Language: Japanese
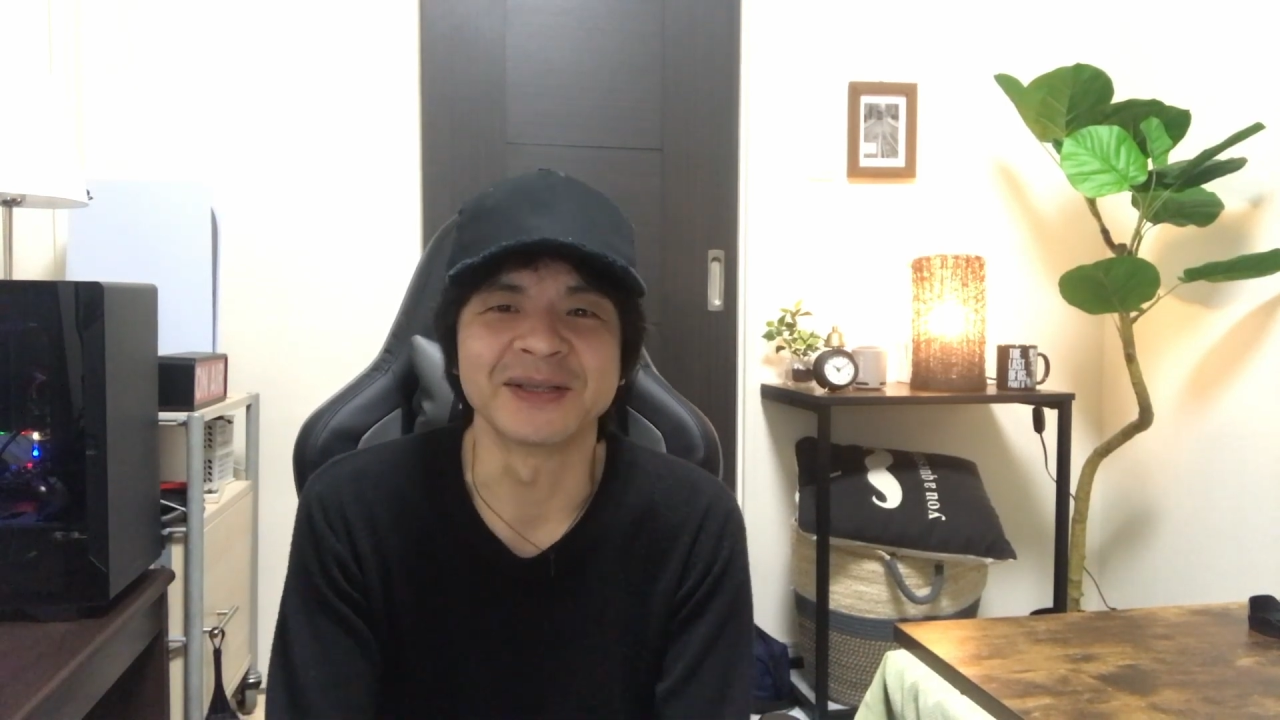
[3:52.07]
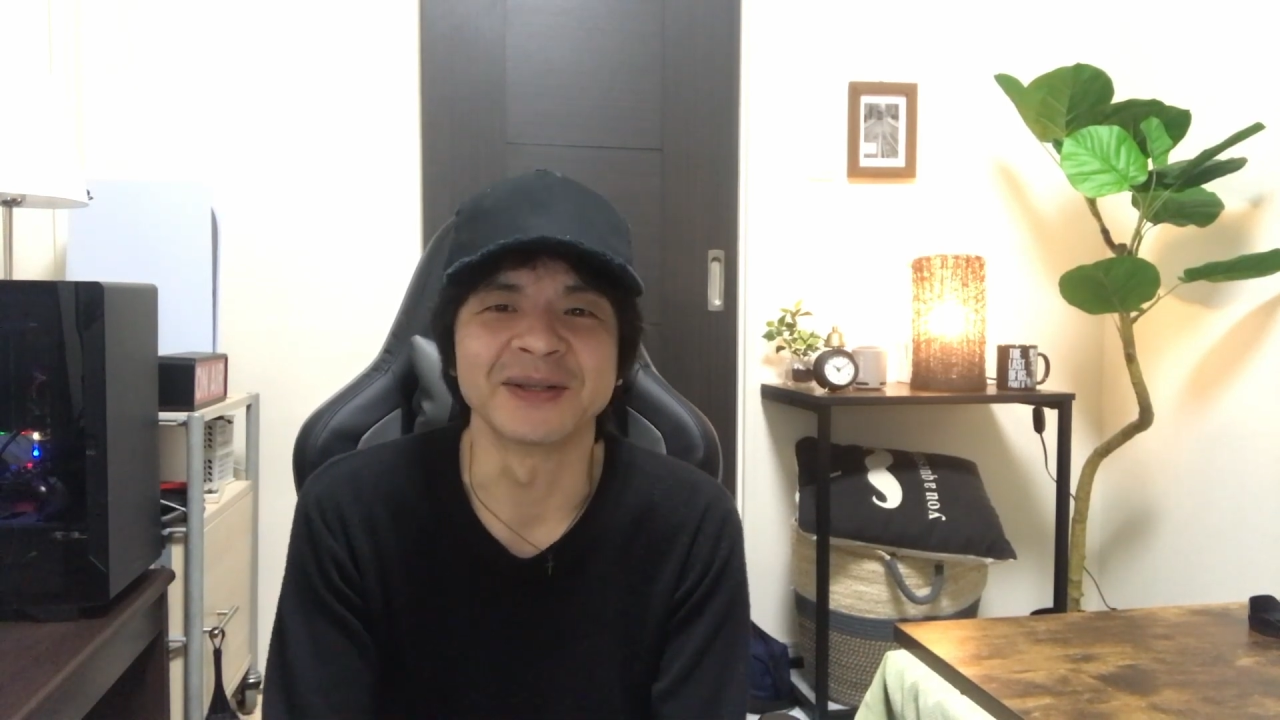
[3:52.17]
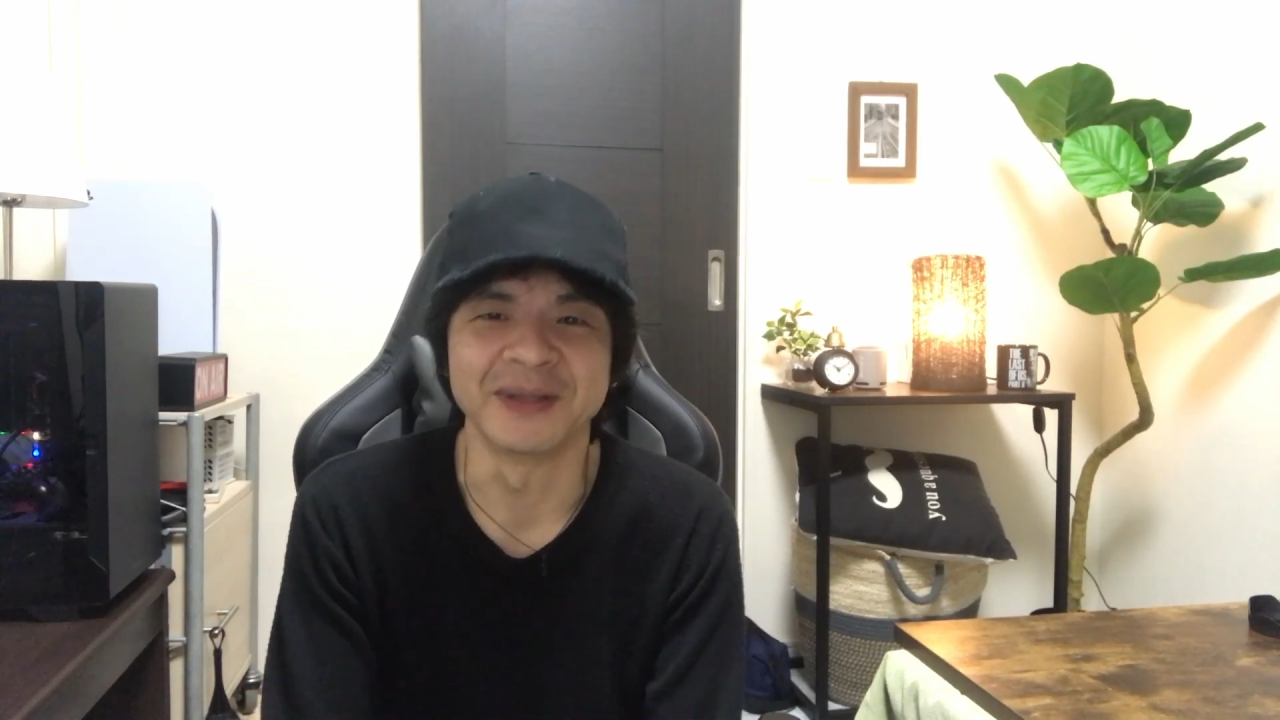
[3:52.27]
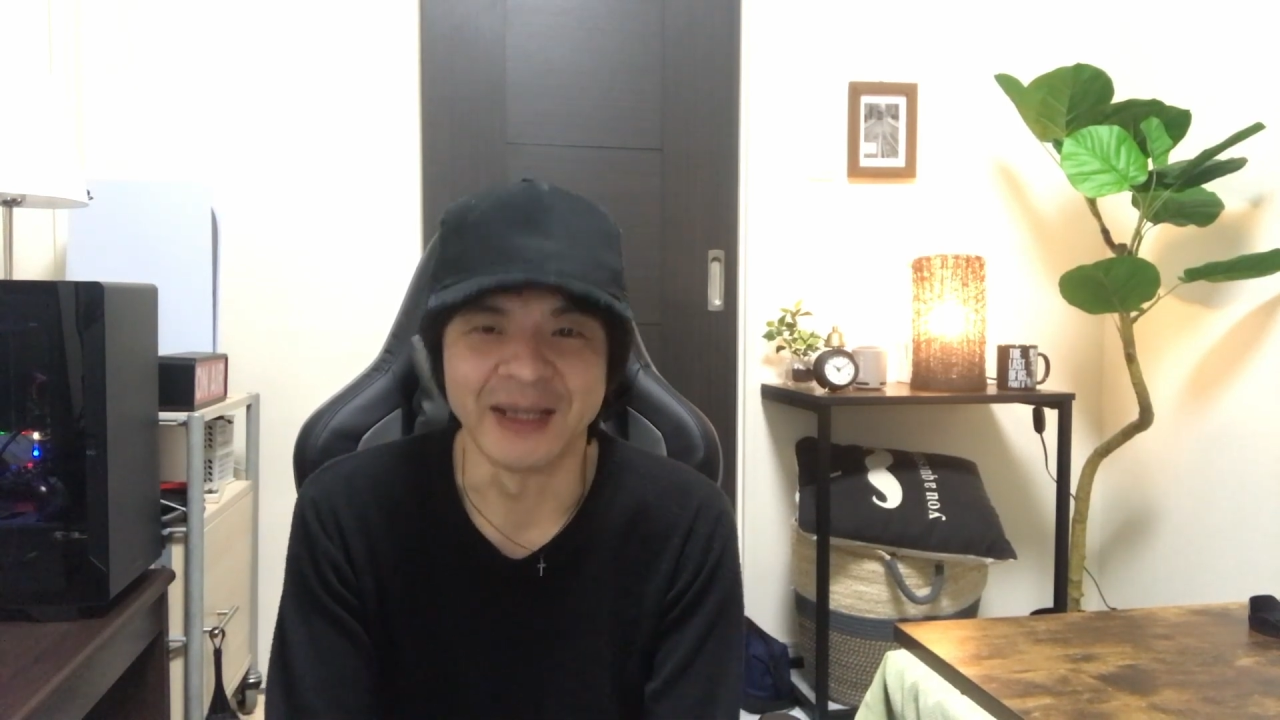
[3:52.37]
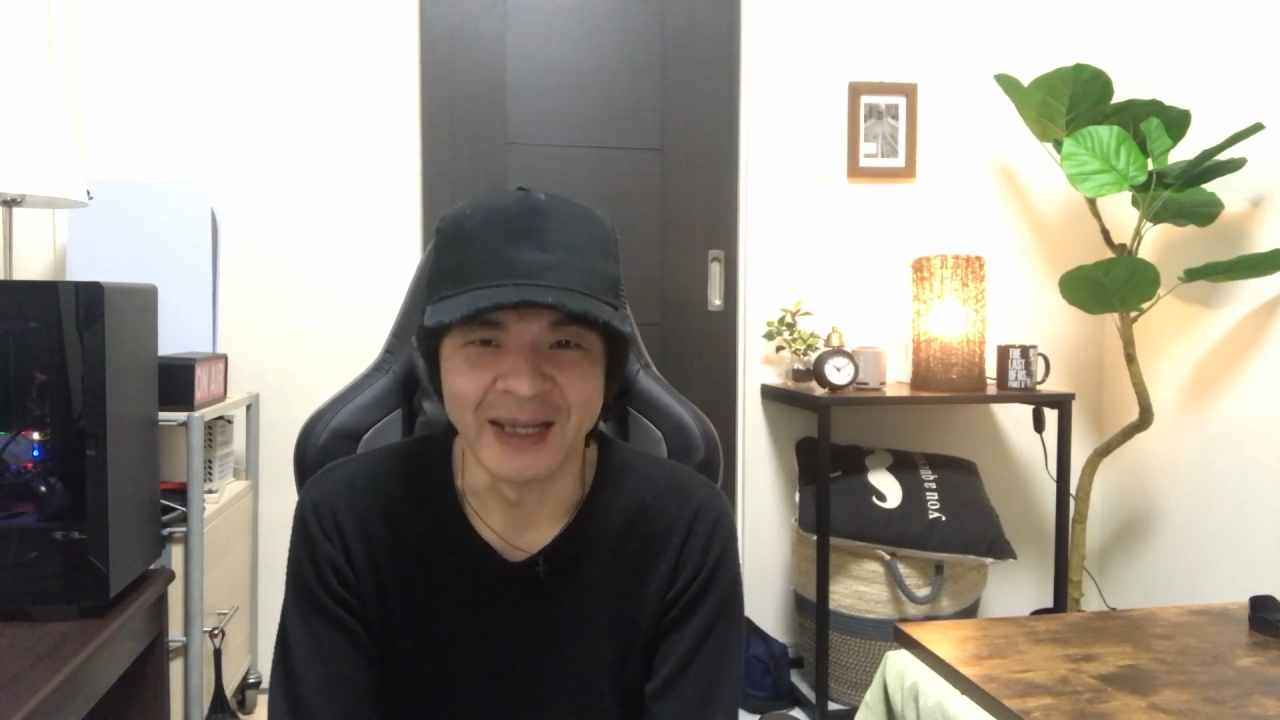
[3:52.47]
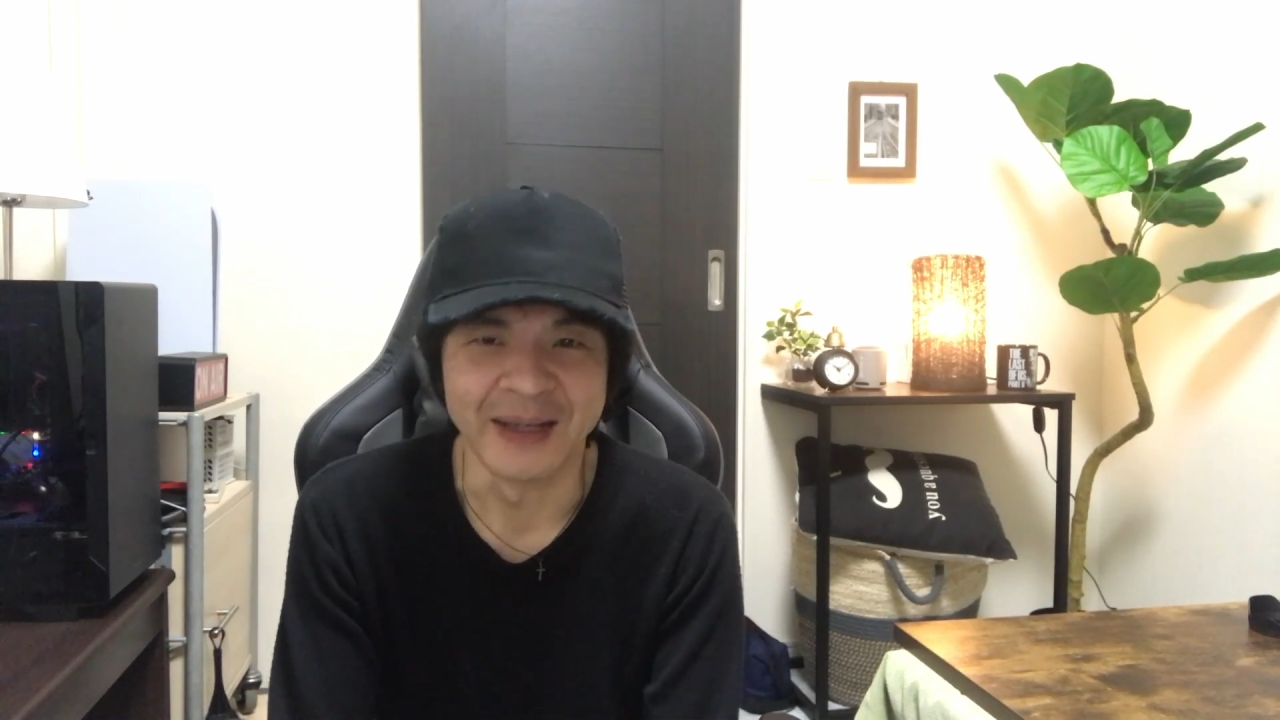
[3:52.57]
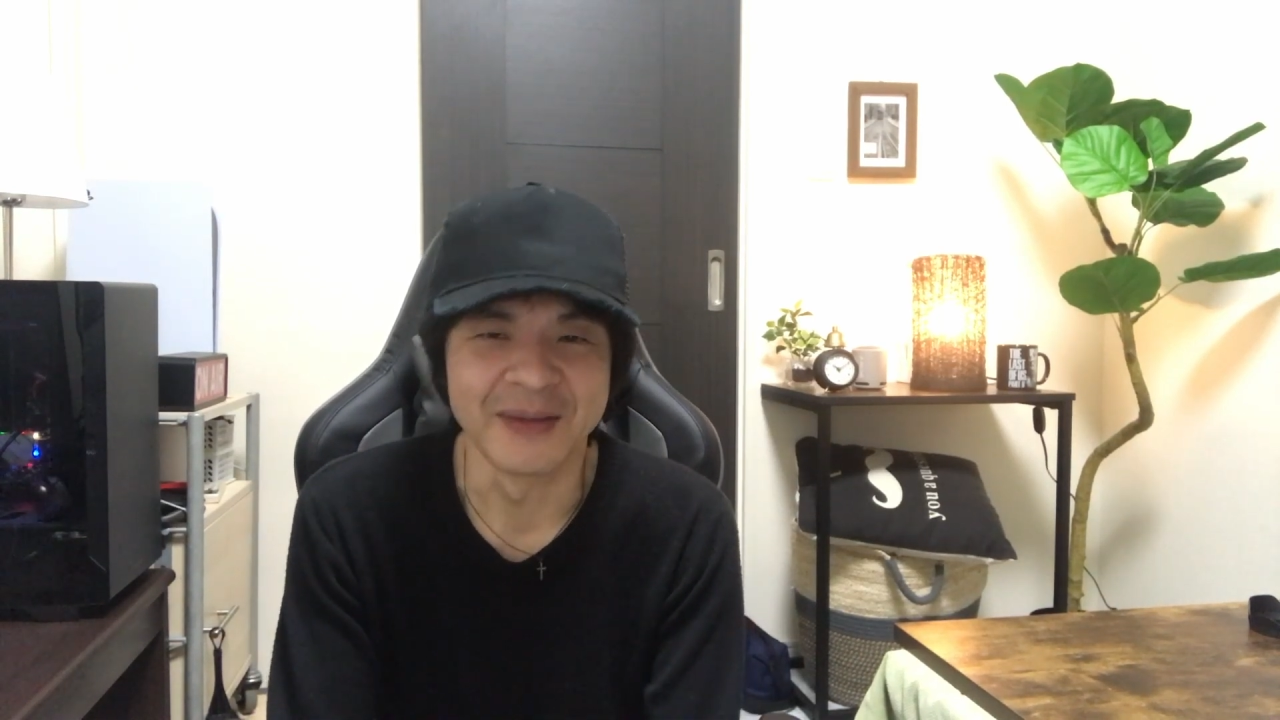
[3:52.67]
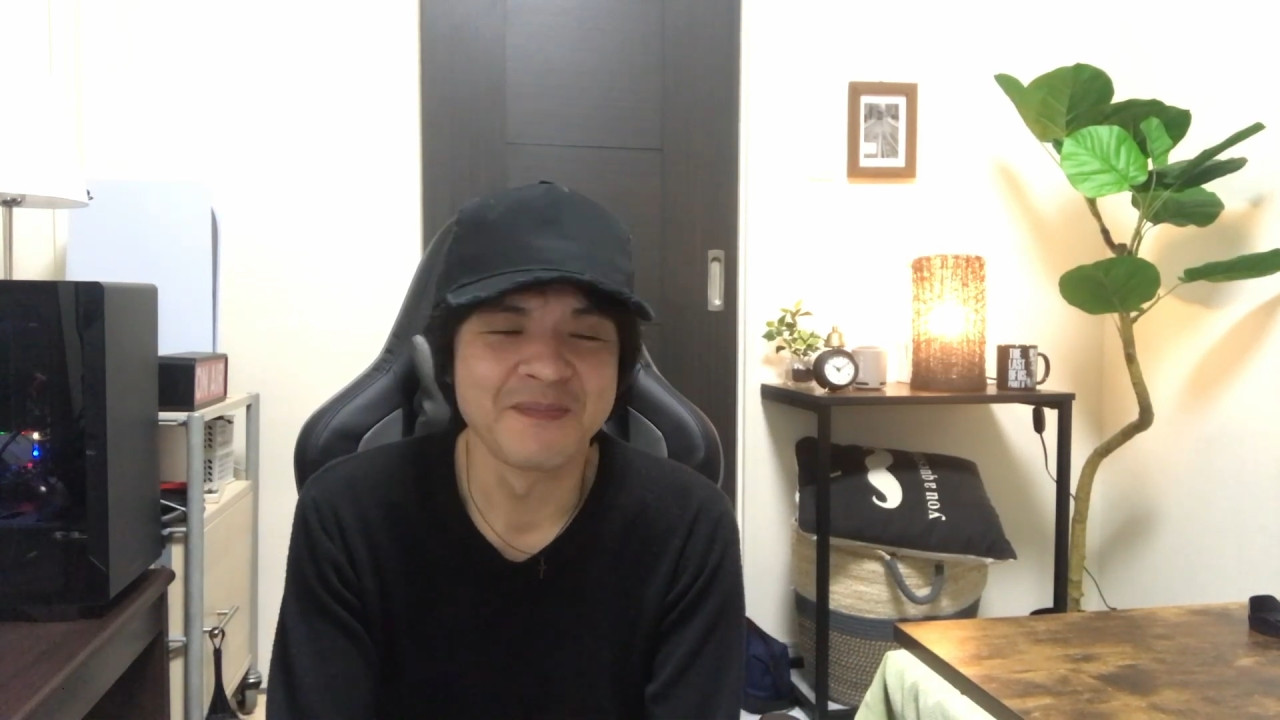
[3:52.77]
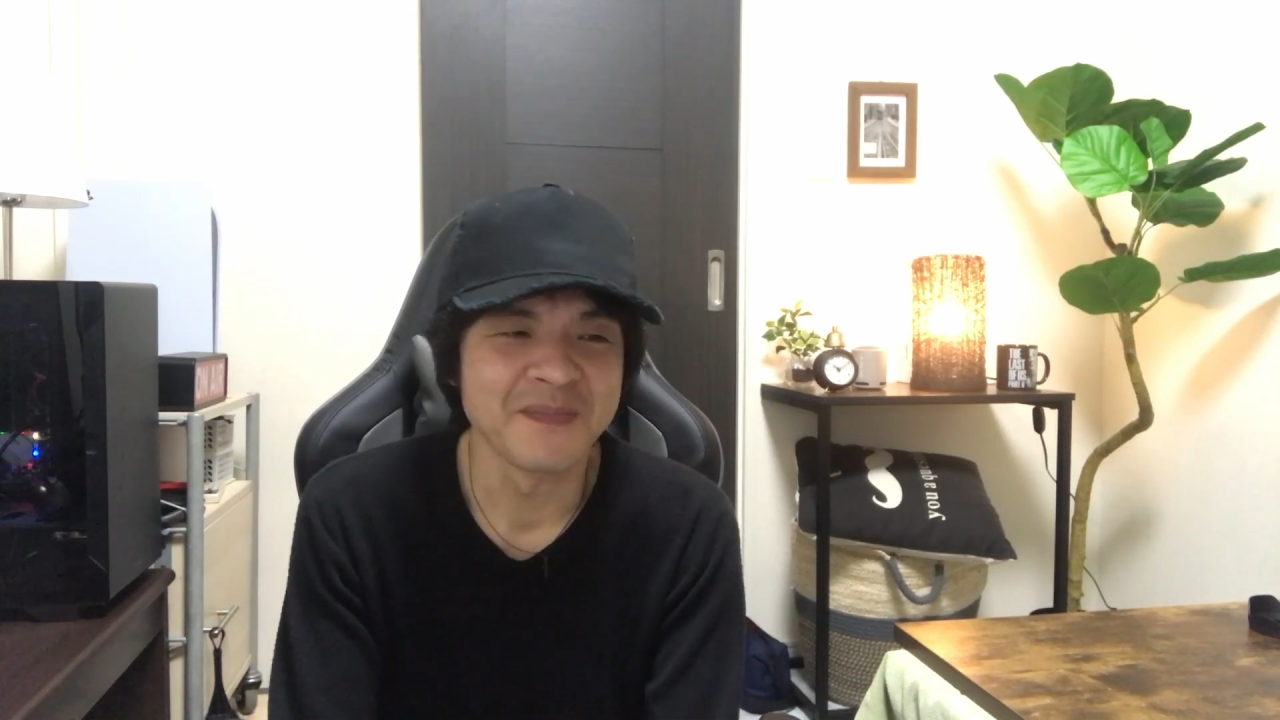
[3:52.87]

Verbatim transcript: すよね。